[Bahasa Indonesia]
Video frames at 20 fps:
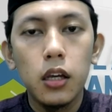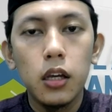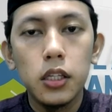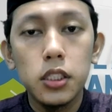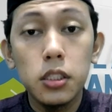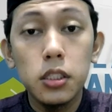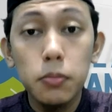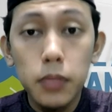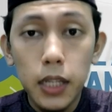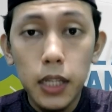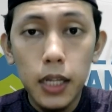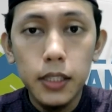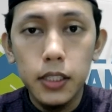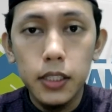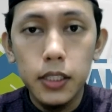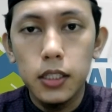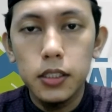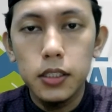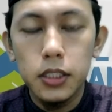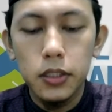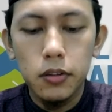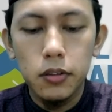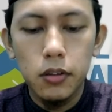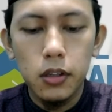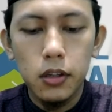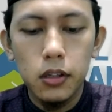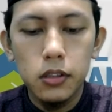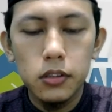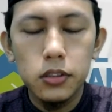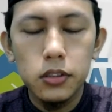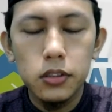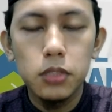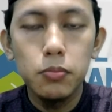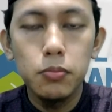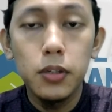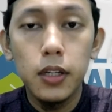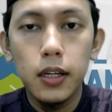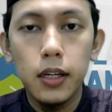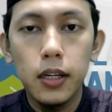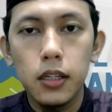sebenarnya gitu ya,
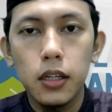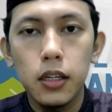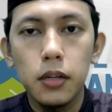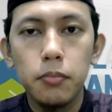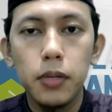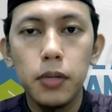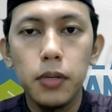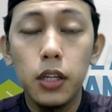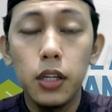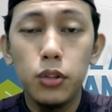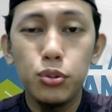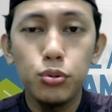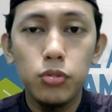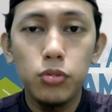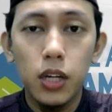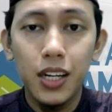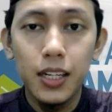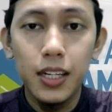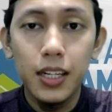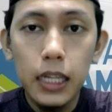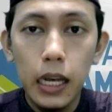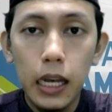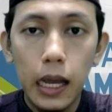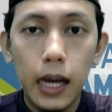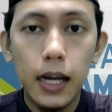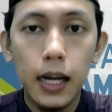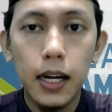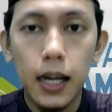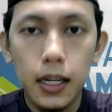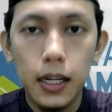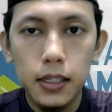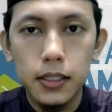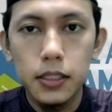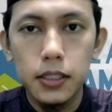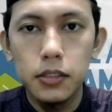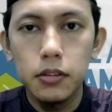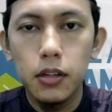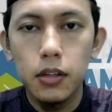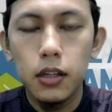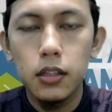sebenarnya begitu sudah deal akad
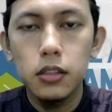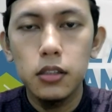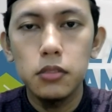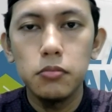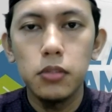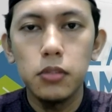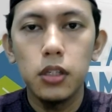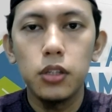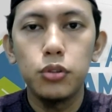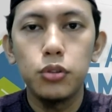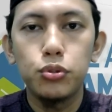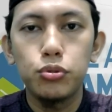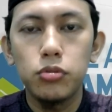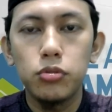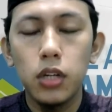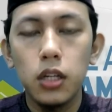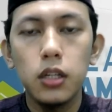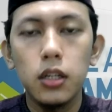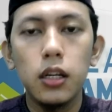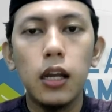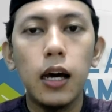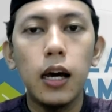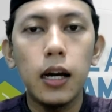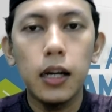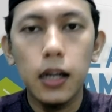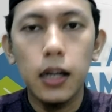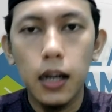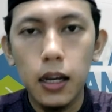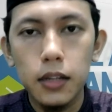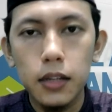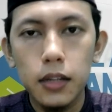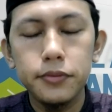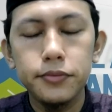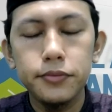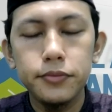gitu ya, begitu sudah deal akad